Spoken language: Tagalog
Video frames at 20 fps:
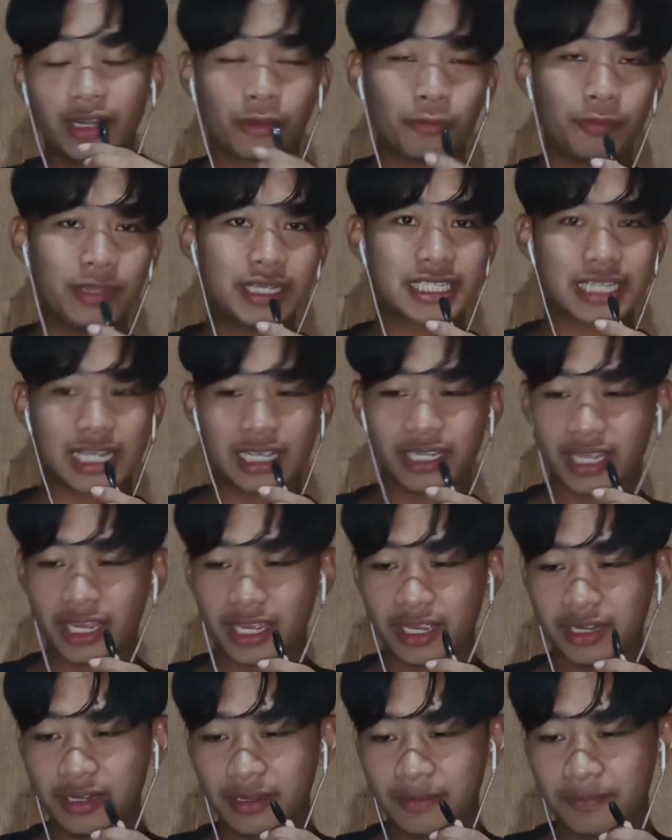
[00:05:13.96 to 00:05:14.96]
Ruiz
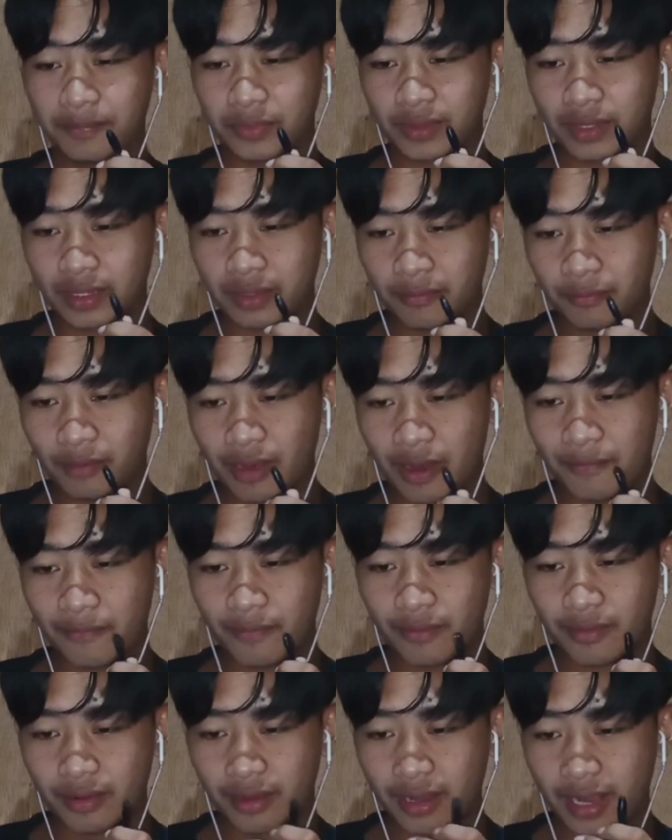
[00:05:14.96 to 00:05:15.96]
again
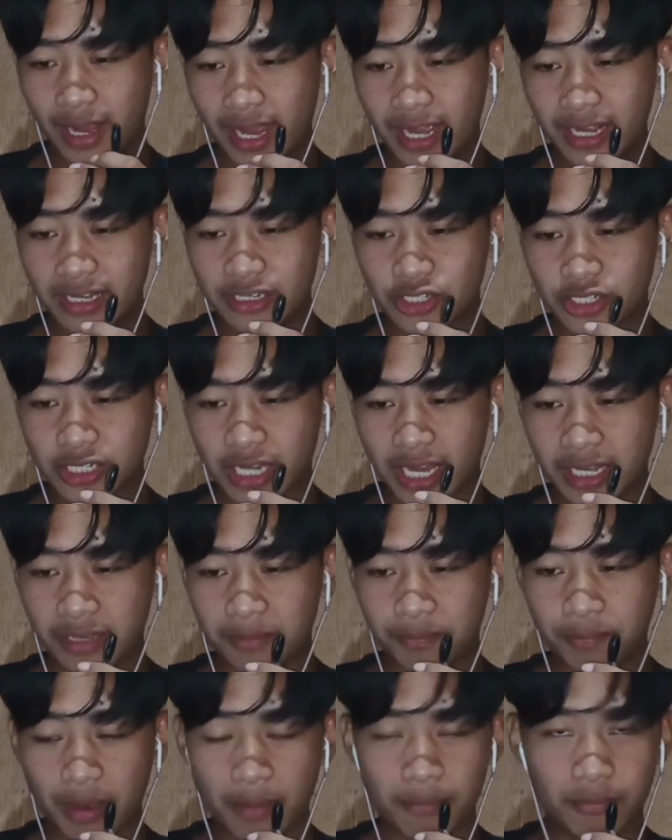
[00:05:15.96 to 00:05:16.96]
from
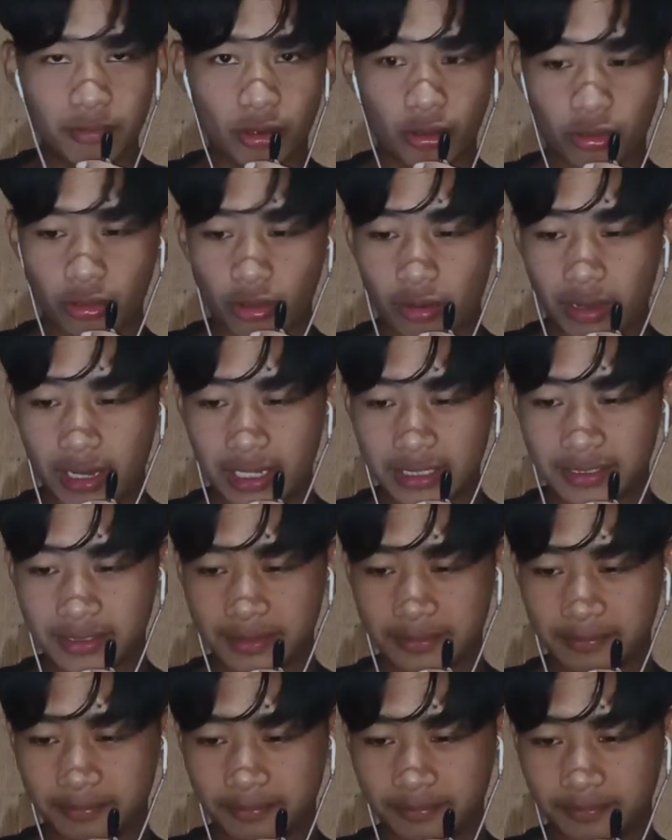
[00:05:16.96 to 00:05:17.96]
Unside Pablo
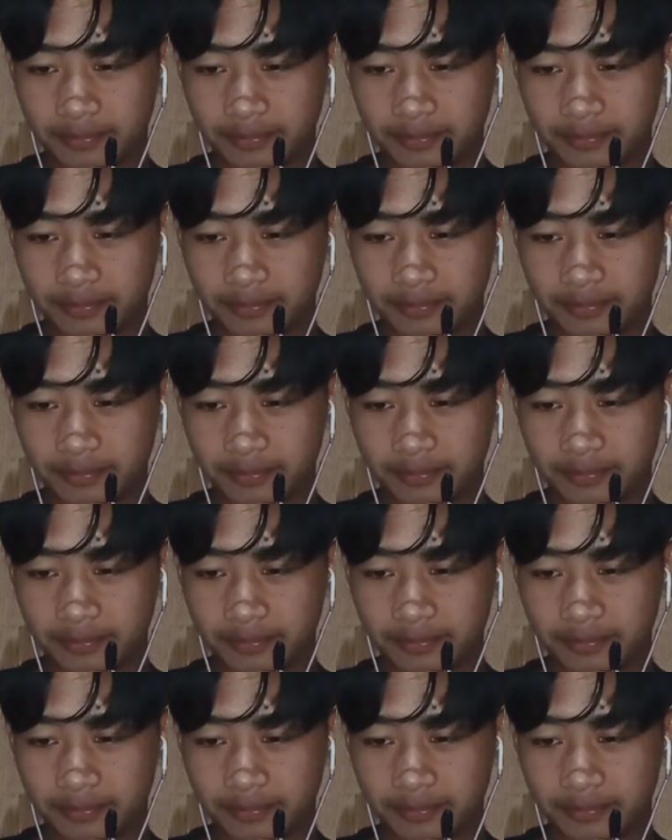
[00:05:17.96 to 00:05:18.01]
Rojas.